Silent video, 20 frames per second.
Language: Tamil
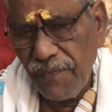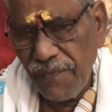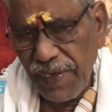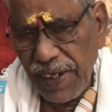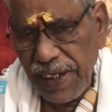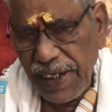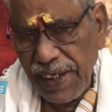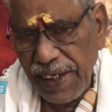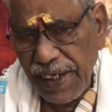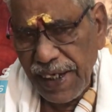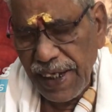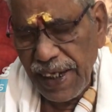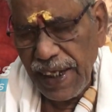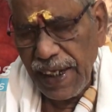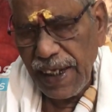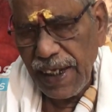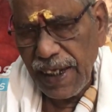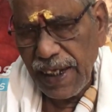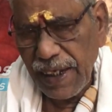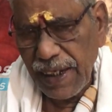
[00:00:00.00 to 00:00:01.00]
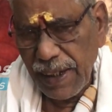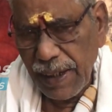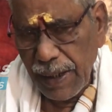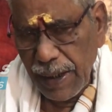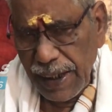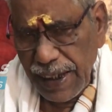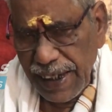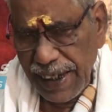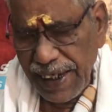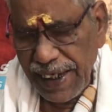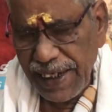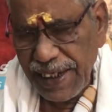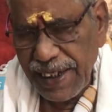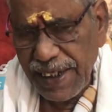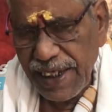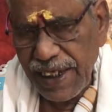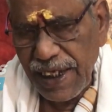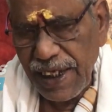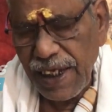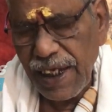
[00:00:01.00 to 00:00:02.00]
வெட்டி
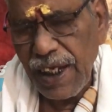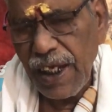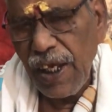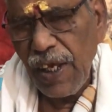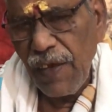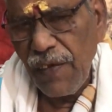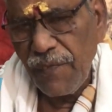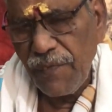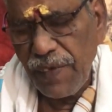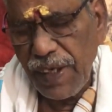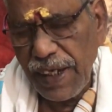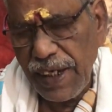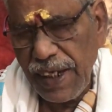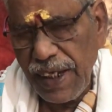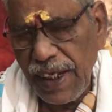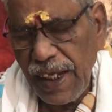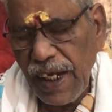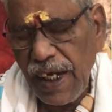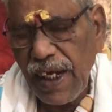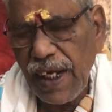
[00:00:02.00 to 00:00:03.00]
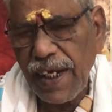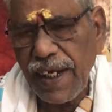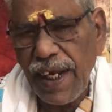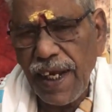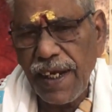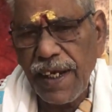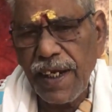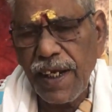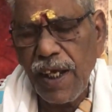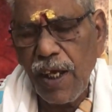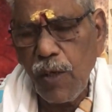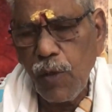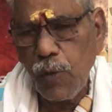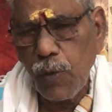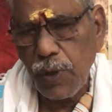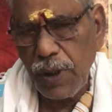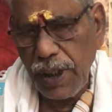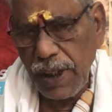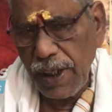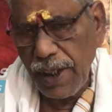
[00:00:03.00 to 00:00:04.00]
இடித்து வெந்நீரில் நன்னா
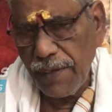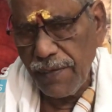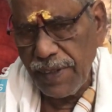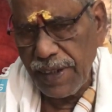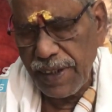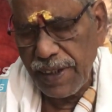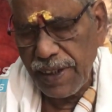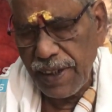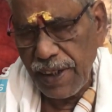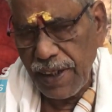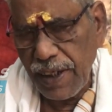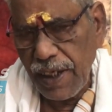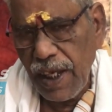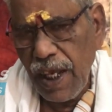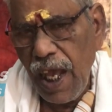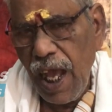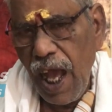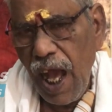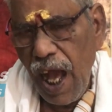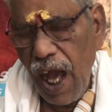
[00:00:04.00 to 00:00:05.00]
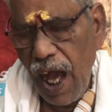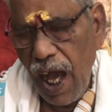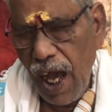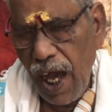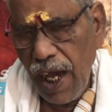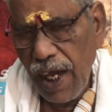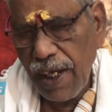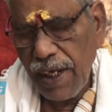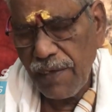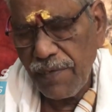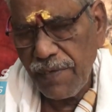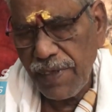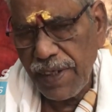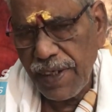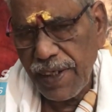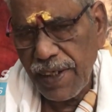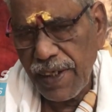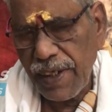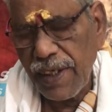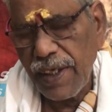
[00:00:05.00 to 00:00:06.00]
கொதிக்க வச்சு ஆற
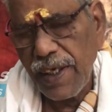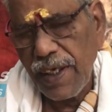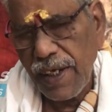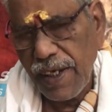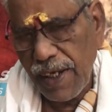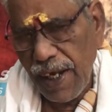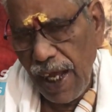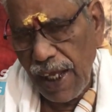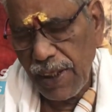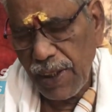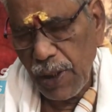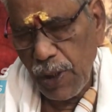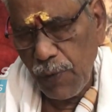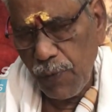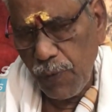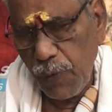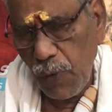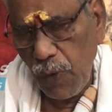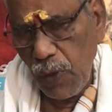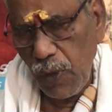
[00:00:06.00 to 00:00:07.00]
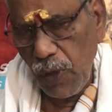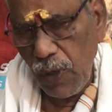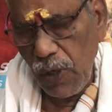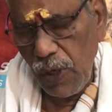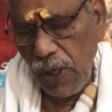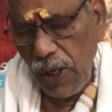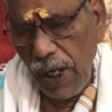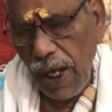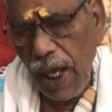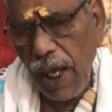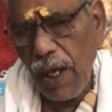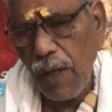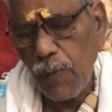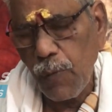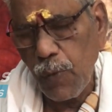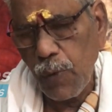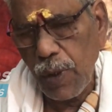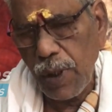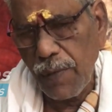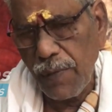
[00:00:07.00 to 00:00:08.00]
விட்டு ராத்திரி ஃபுல்லாக
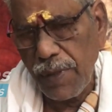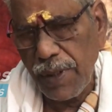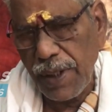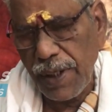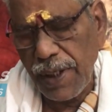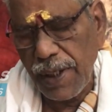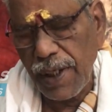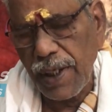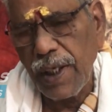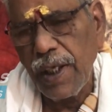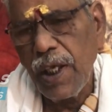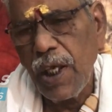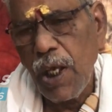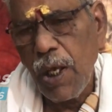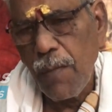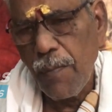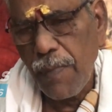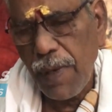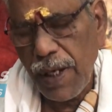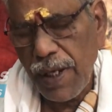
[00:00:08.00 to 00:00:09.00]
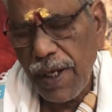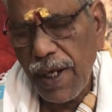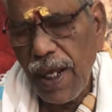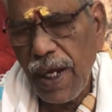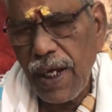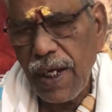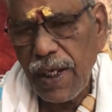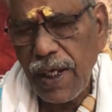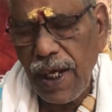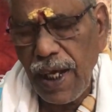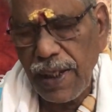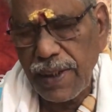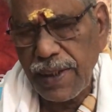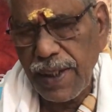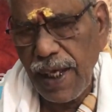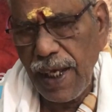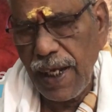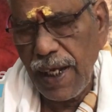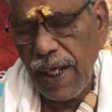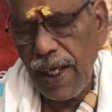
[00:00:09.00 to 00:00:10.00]
ஊற விட்டுட்டு மறுநாள்
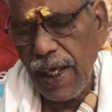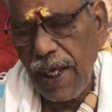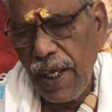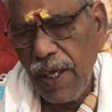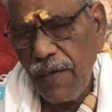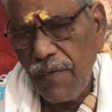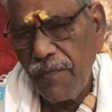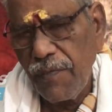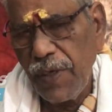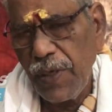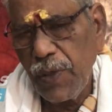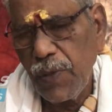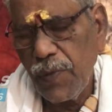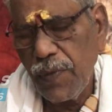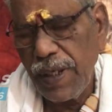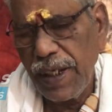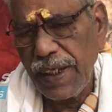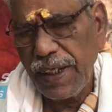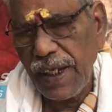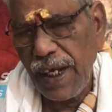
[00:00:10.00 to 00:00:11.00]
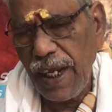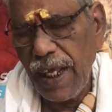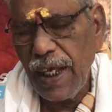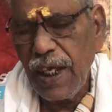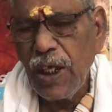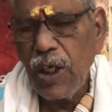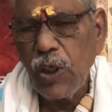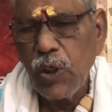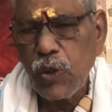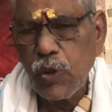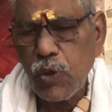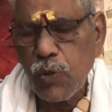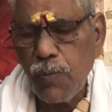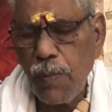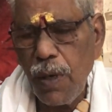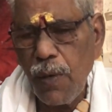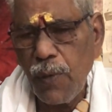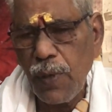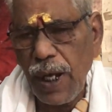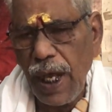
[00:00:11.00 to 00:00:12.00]
காத்தால் வெறும் வயிற்றில்
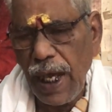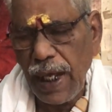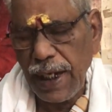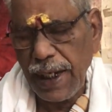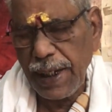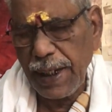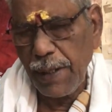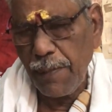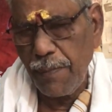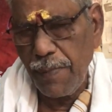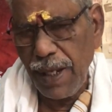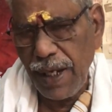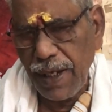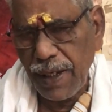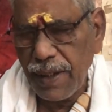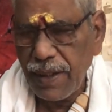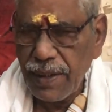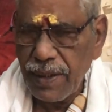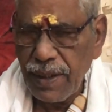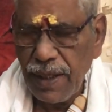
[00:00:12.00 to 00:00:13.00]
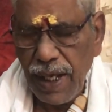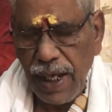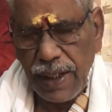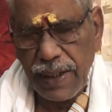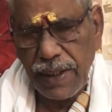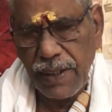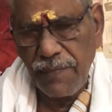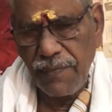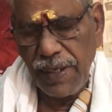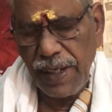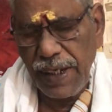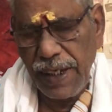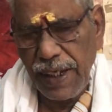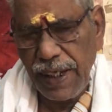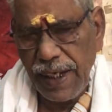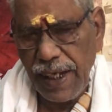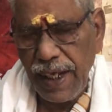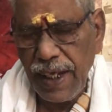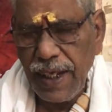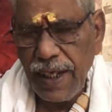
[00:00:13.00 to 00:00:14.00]
சும்மா ஒரு அரை டம்ளர் அந்த
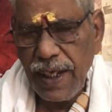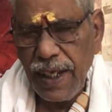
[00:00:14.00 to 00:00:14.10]
வெந்நீரை